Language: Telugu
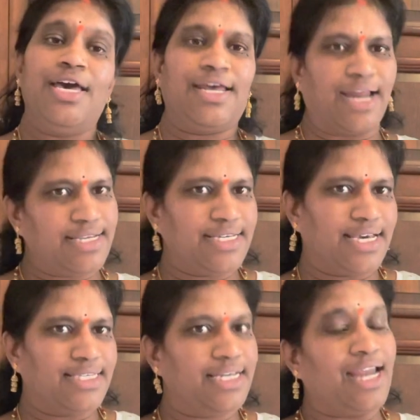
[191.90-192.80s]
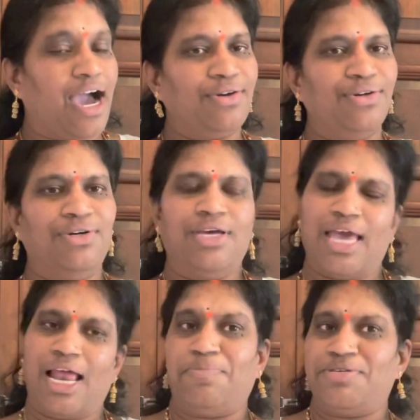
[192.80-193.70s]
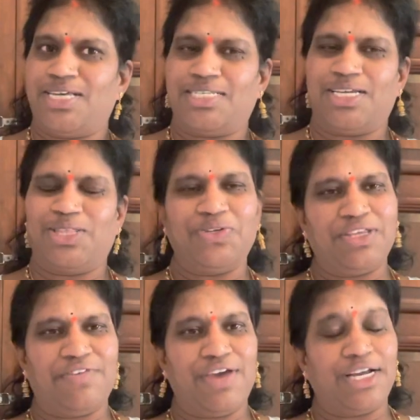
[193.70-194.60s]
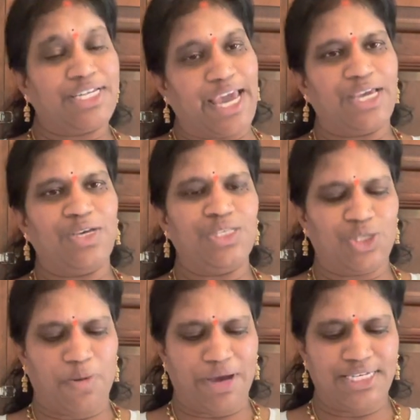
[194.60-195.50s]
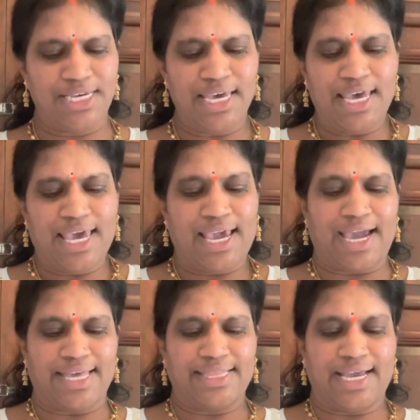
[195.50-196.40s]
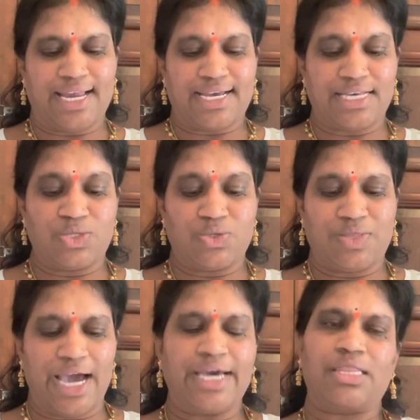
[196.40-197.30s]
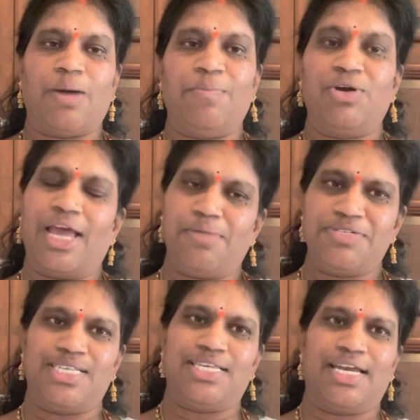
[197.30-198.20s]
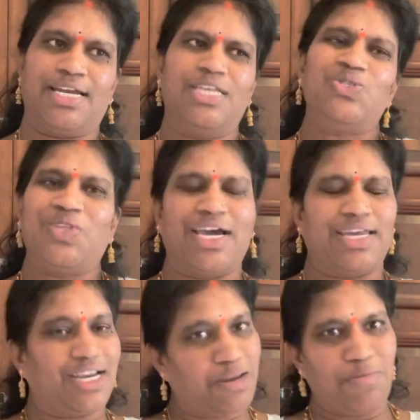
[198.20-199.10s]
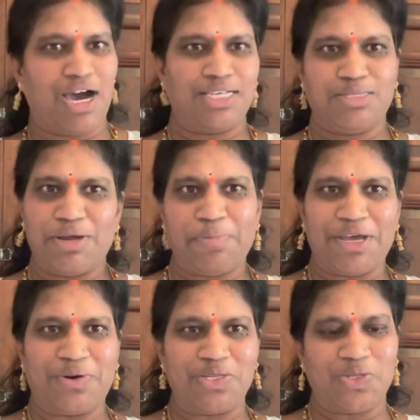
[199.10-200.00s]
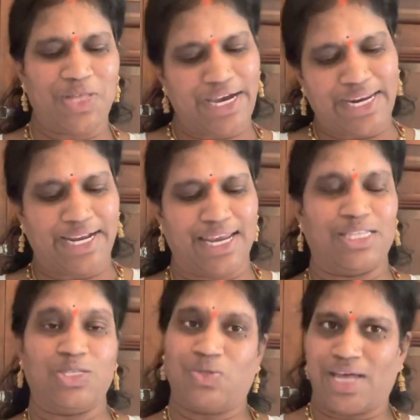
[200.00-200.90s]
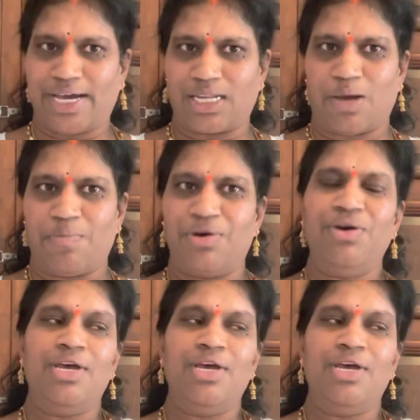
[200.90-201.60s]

రన్ చేసి నాకు హెల్ప్ చేసినందుకు దివ్యాంగ్ థ్యాంక్ యూ సో మచ్ ఇంకైతే కనుక సుధాకర్ తమ్ముడు హెల్ప్ చేశారండి సుధాకర్ అంటే మా హస్బెండ్ పేరు కూడా సుధాకర్ ఇక్కడైతే సుధాకర్ తమ్ముడు